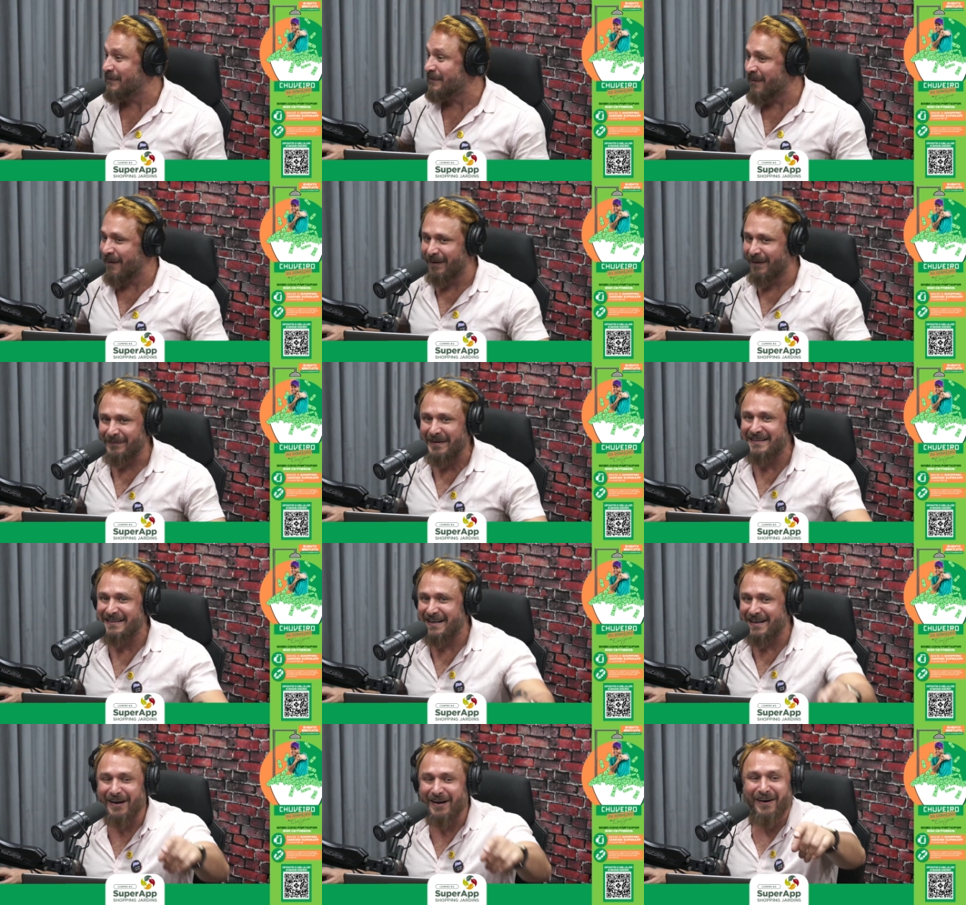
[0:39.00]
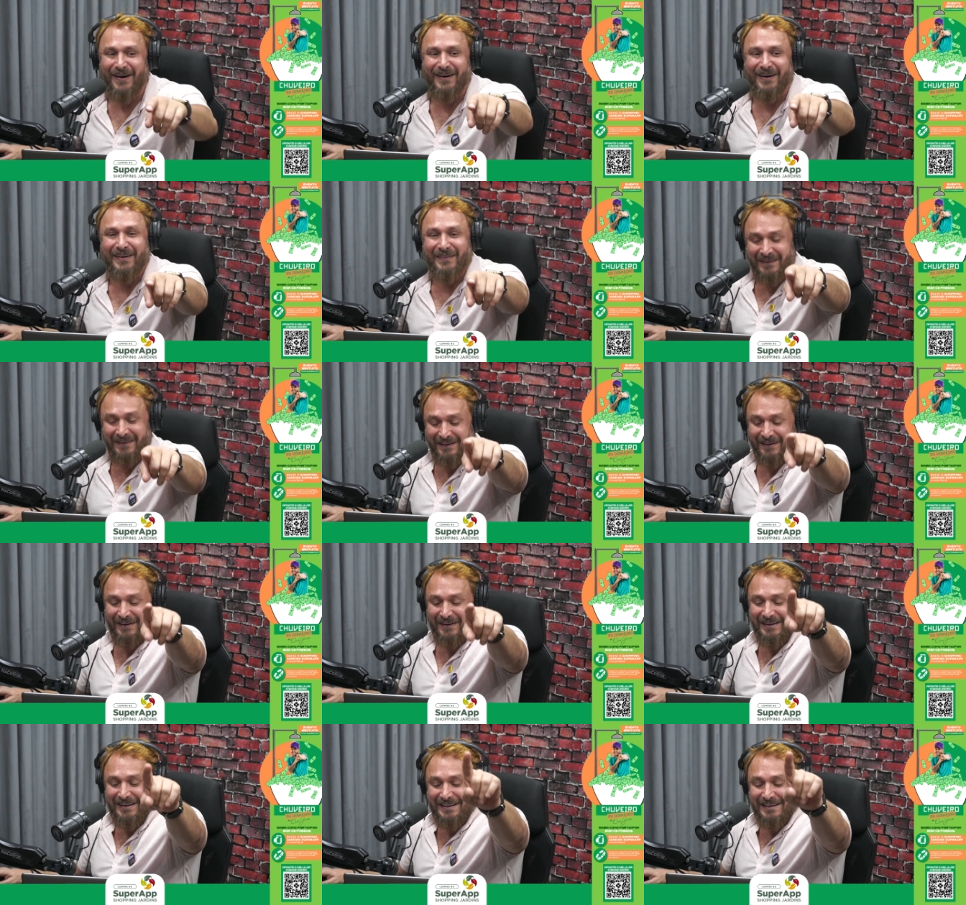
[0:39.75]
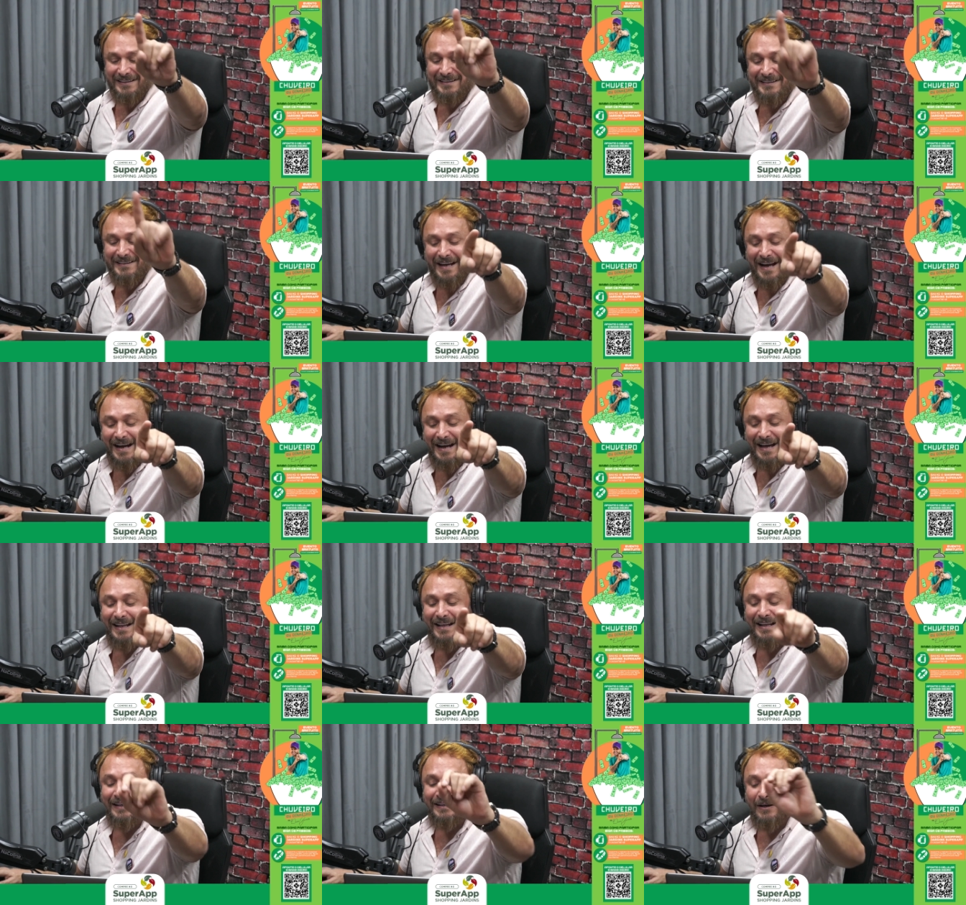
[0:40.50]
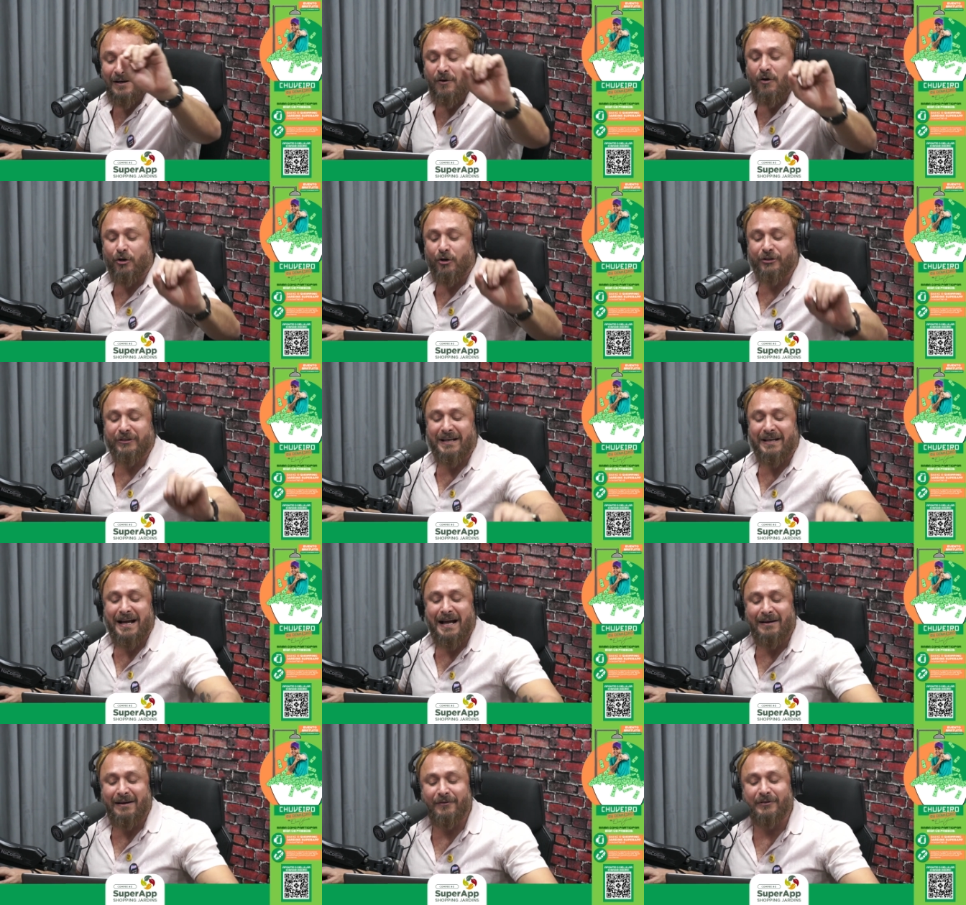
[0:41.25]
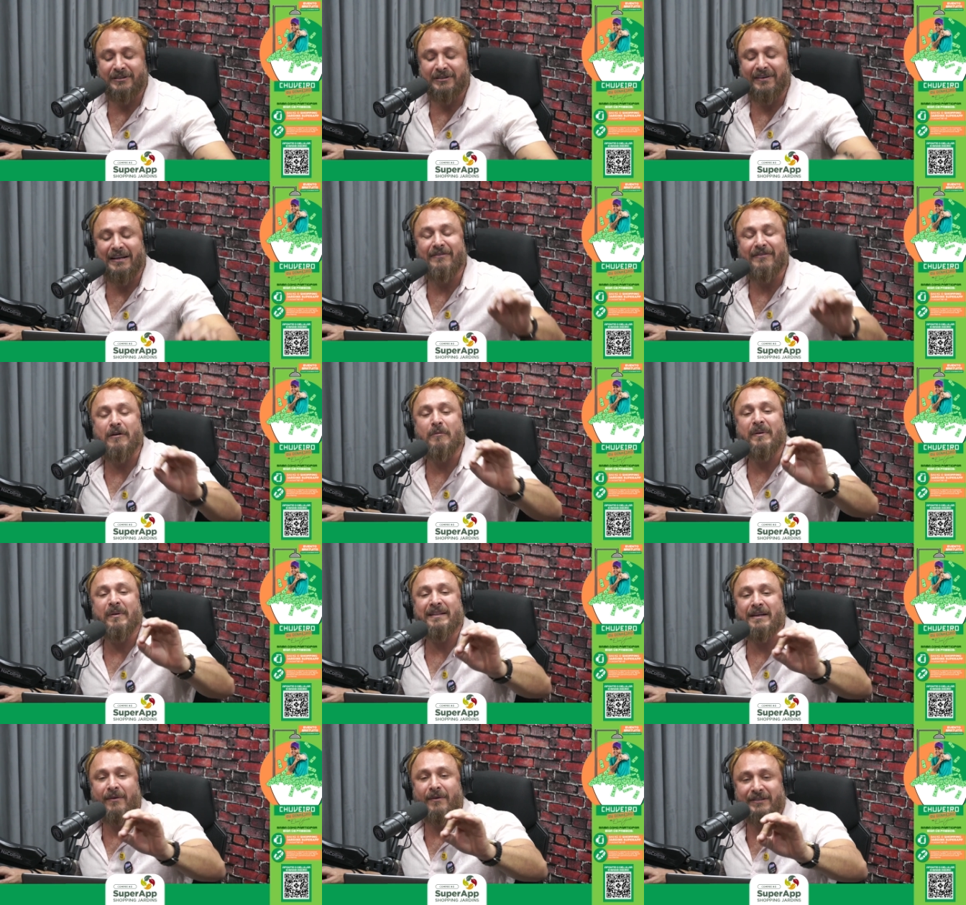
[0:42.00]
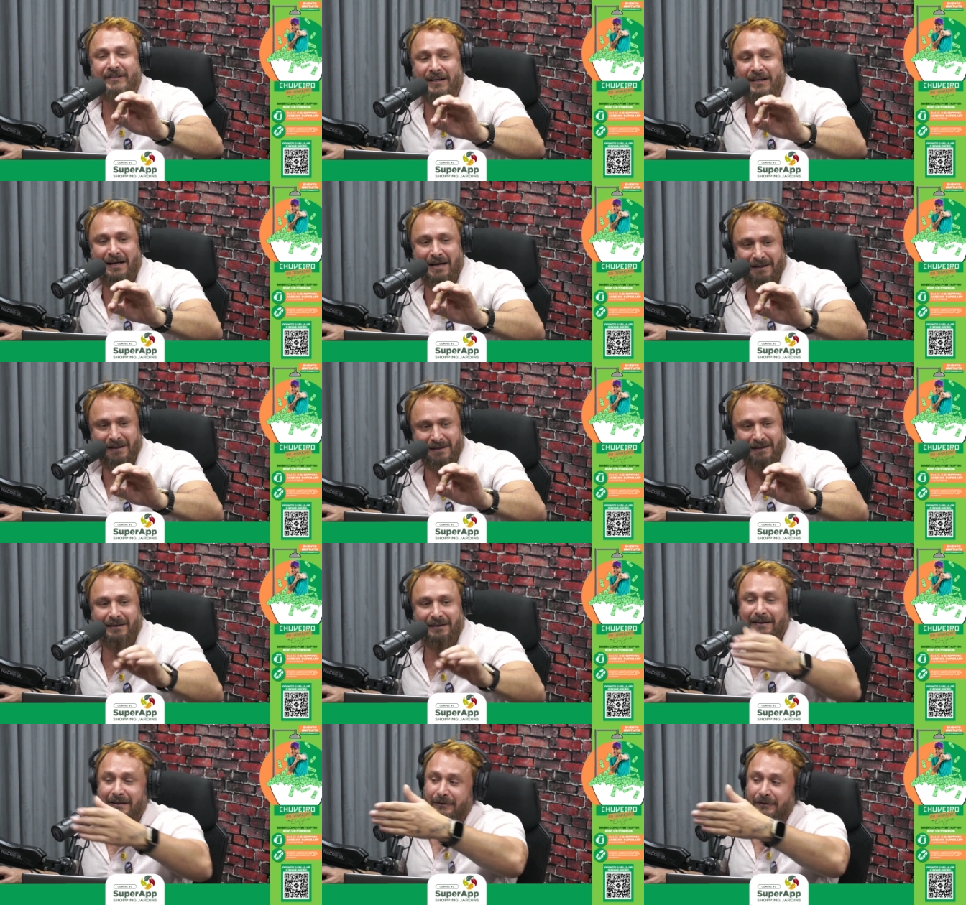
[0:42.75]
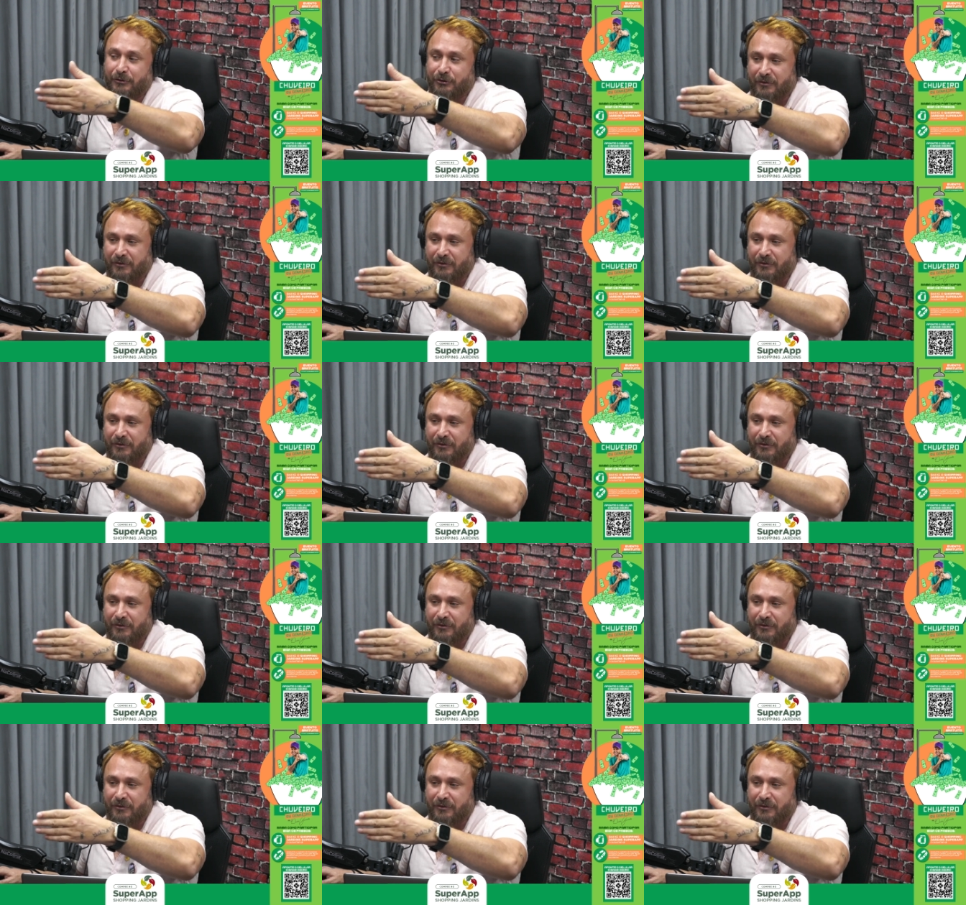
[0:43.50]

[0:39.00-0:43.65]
no modo. Mas aí, ó, se a galera não gostar, você vai levar um banho de água gelada. No